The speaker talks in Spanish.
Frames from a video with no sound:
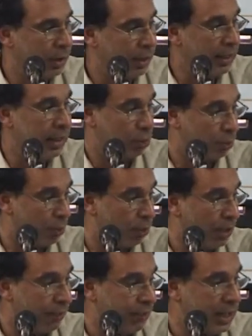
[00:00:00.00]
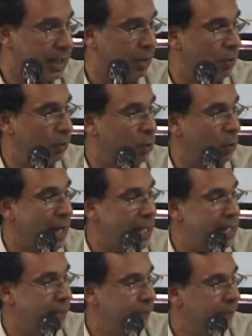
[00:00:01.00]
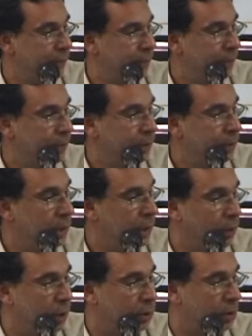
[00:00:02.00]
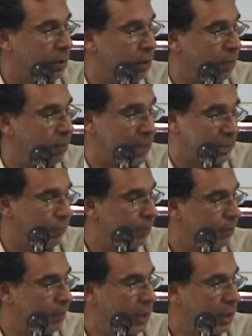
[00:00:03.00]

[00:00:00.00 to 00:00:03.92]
en la topografía urbana de nuestro país.